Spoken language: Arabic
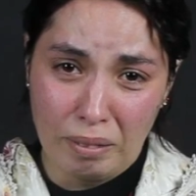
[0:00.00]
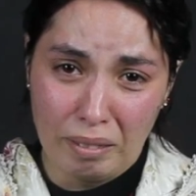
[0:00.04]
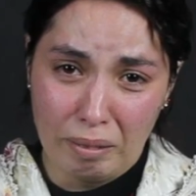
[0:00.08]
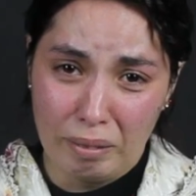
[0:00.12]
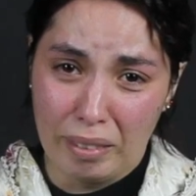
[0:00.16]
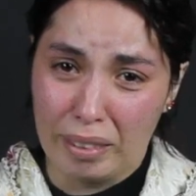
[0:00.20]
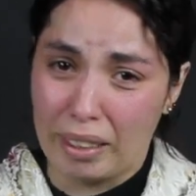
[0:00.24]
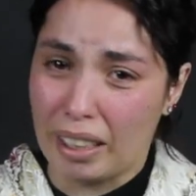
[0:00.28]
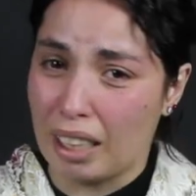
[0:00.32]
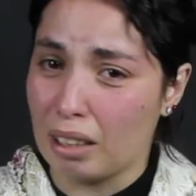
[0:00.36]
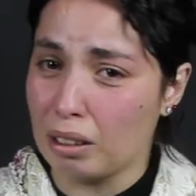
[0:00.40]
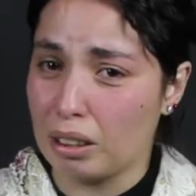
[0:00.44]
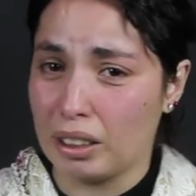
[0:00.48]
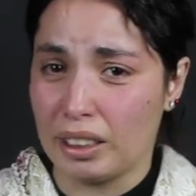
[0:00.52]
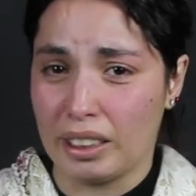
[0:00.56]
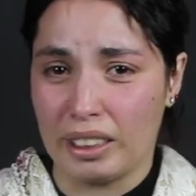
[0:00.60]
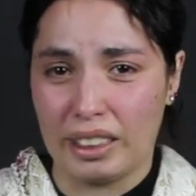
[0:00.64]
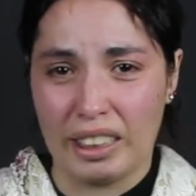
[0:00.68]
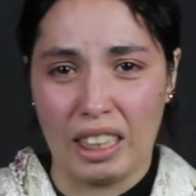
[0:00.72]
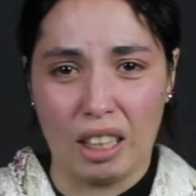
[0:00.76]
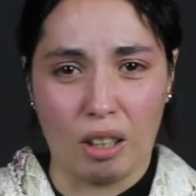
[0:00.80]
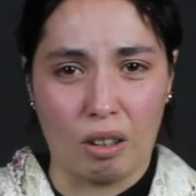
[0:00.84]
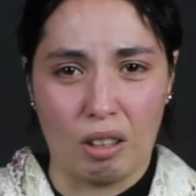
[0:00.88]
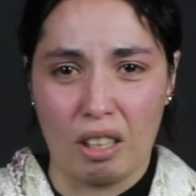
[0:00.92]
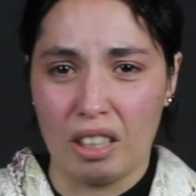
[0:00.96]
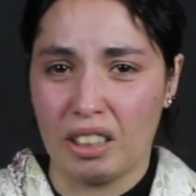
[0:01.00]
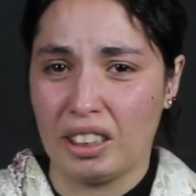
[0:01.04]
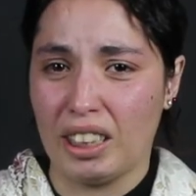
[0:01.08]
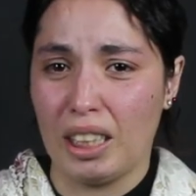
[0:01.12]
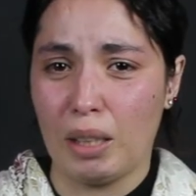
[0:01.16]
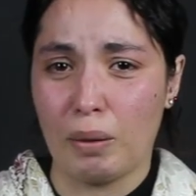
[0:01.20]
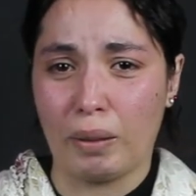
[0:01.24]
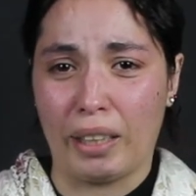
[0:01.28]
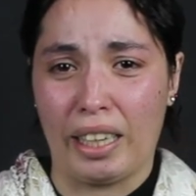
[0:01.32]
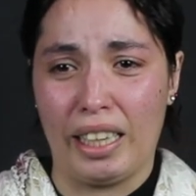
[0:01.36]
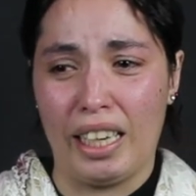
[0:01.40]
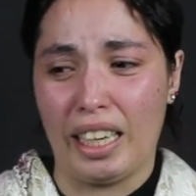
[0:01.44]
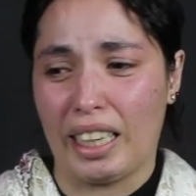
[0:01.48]
متبقاوش تسيقوا هادشي اللي
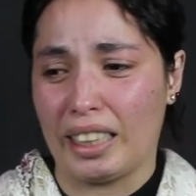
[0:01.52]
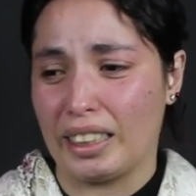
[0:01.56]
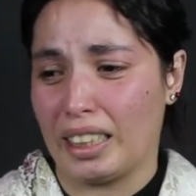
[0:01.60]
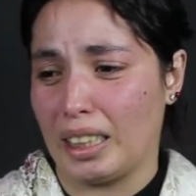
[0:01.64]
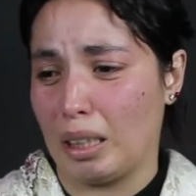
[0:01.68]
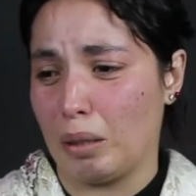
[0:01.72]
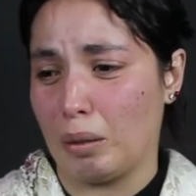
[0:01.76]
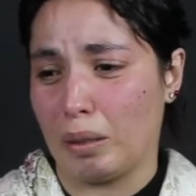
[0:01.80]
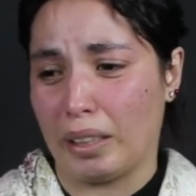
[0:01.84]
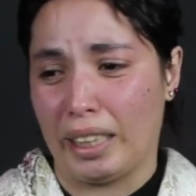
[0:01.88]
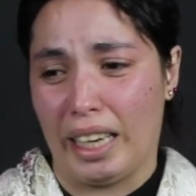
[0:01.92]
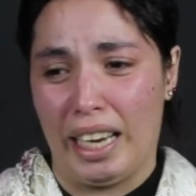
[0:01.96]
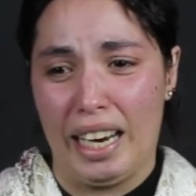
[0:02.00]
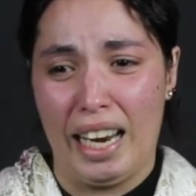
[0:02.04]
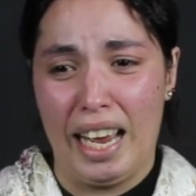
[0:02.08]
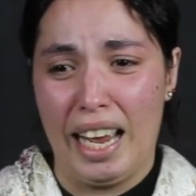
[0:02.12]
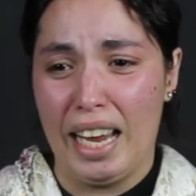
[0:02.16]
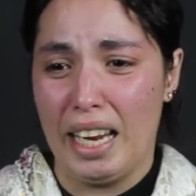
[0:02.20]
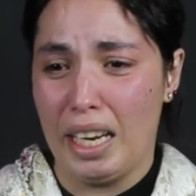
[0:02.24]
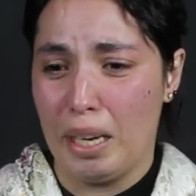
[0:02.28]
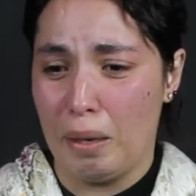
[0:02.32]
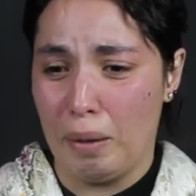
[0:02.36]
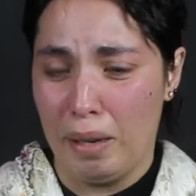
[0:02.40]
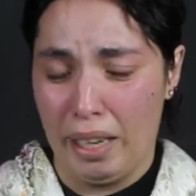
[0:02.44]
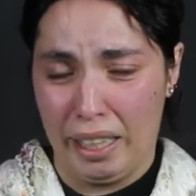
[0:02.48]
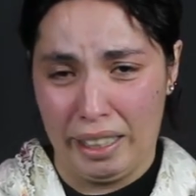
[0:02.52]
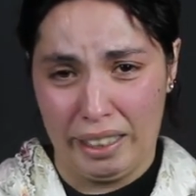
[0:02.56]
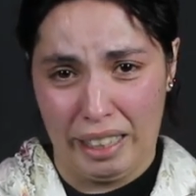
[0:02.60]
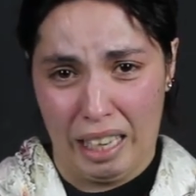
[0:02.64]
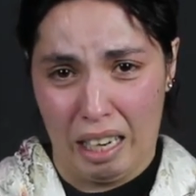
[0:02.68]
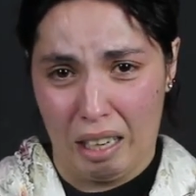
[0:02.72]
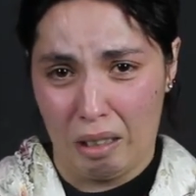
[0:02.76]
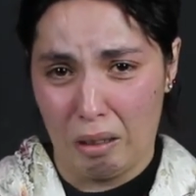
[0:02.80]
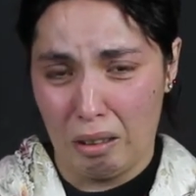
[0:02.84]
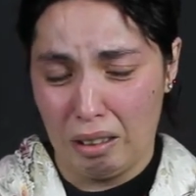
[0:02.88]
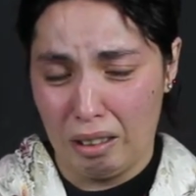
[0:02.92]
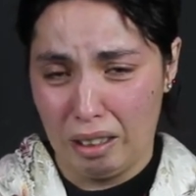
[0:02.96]
وقع يقدر يوقع لاي وحده